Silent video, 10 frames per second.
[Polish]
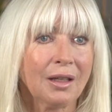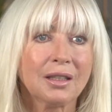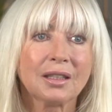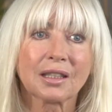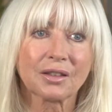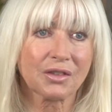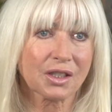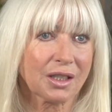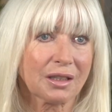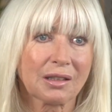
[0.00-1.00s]
I jak
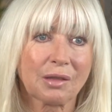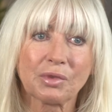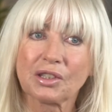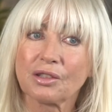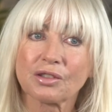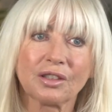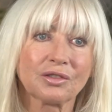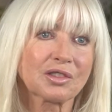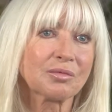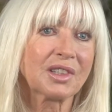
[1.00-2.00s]
wyszedł, to powiedział, że on
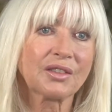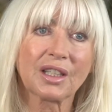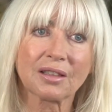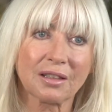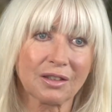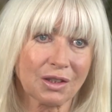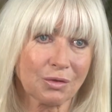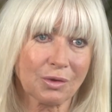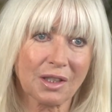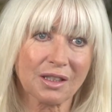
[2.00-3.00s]
już mniej więcej nie
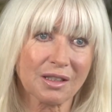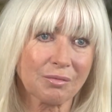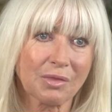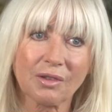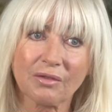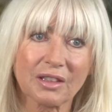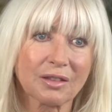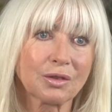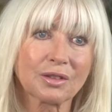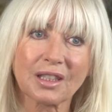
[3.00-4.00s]
uderzy, bo
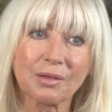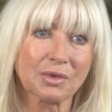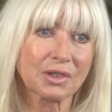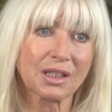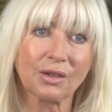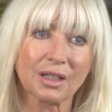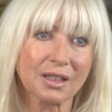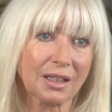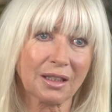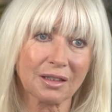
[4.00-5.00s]
Wesołowska powiedziała,
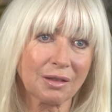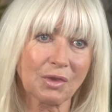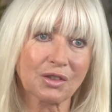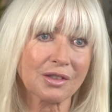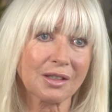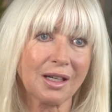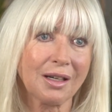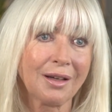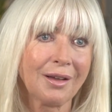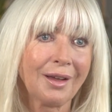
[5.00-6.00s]
że tak nie można.
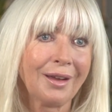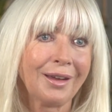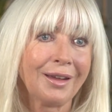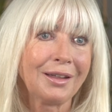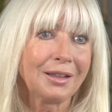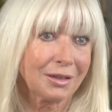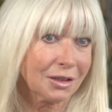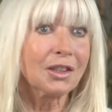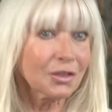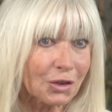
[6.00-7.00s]

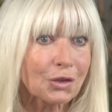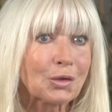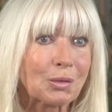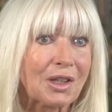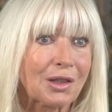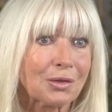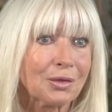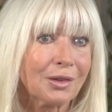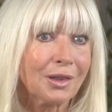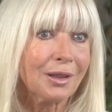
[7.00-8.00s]
I on zrozumiał.
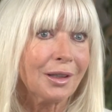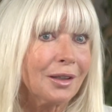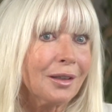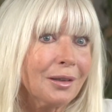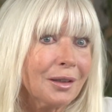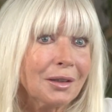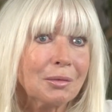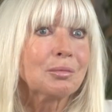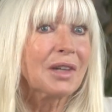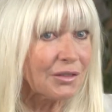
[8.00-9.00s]

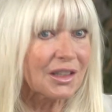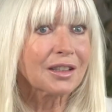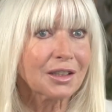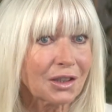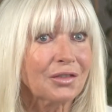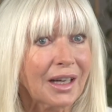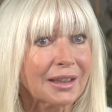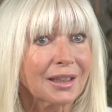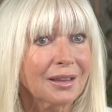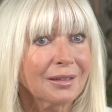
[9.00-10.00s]
Prawda, jakie to
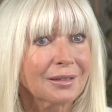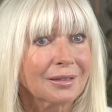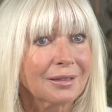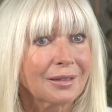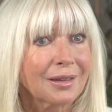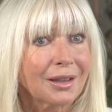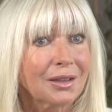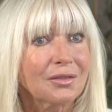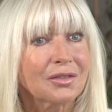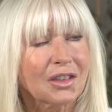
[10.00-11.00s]
fajne?
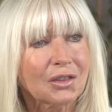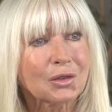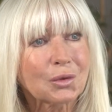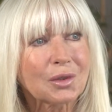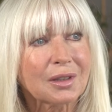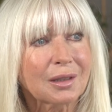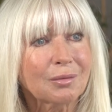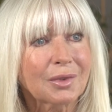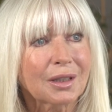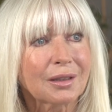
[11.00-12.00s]
W związku z tym